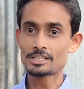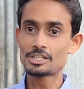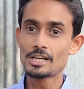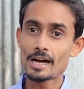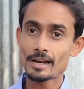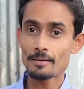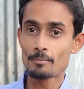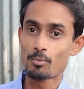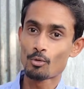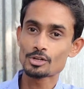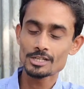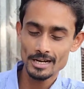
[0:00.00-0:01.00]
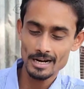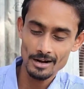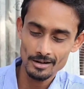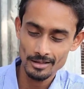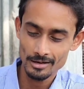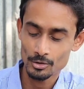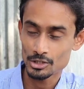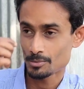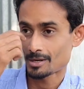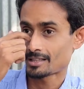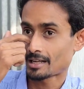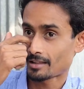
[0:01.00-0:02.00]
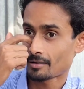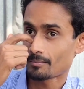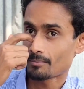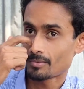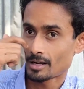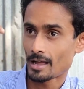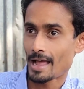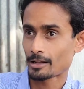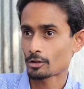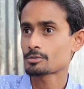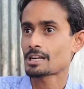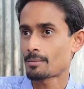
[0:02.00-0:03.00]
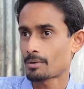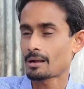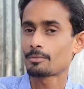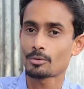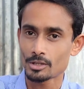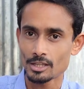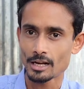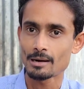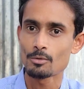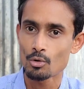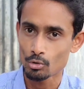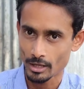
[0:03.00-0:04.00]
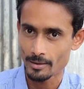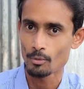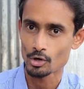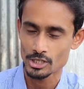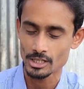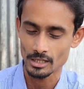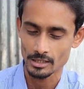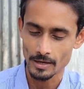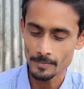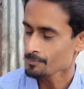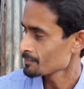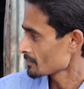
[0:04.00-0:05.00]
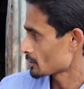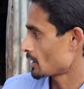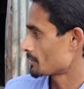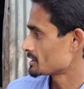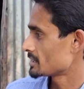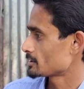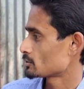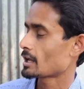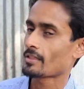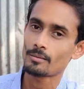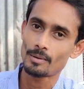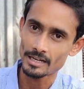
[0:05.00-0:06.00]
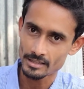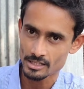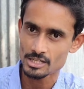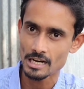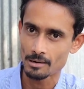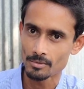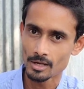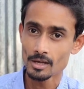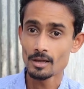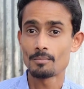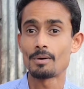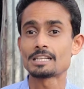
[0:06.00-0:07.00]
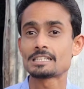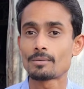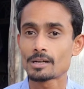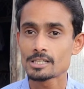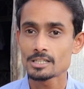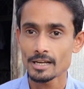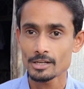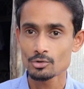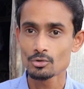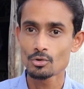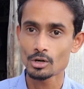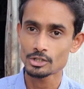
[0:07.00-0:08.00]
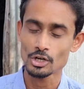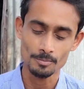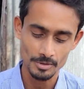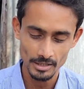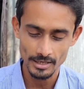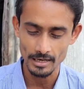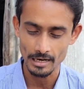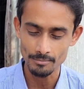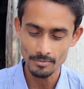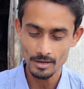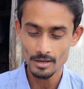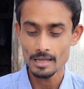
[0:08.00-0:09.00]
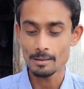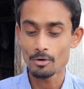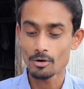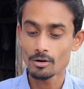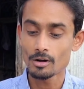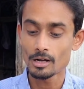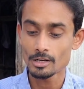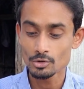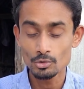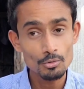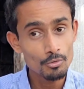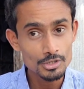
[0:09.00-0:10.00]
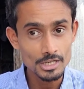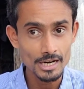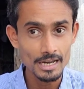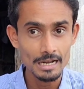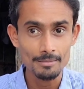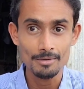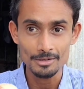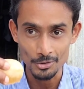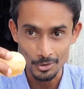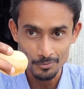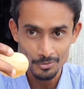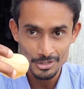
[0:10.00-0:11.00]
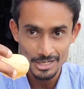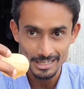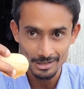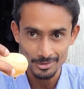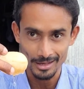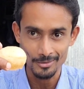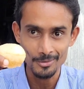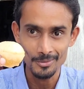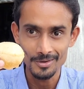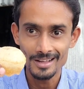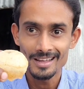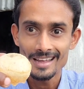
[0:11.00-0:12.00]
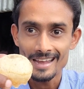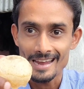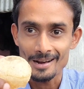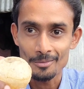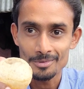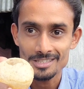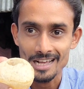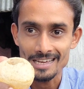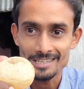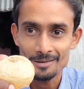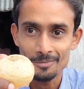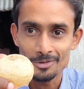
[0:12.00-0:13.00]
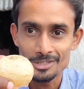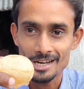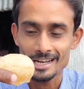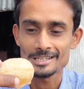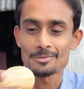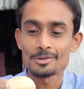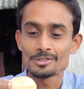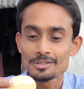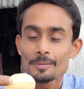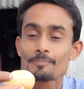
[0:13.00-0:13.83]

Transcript: চেয়ারে বসে খাওয়া দাওয়া করছি মানে দাদার একদম সামনে আমি তোমাদের দেখাবো কোথায় বসেন দাদা তো আমি যেহেতু দাদার বাড়িতে ছিলাম ভাজাভাজি থেকে শুরু করে সবটা দেখলাম এবং শুধু ফুচকা খেলাম এবার জল ফুচকাটাও দেখো এরম সাইজের ফুচকা আছে বস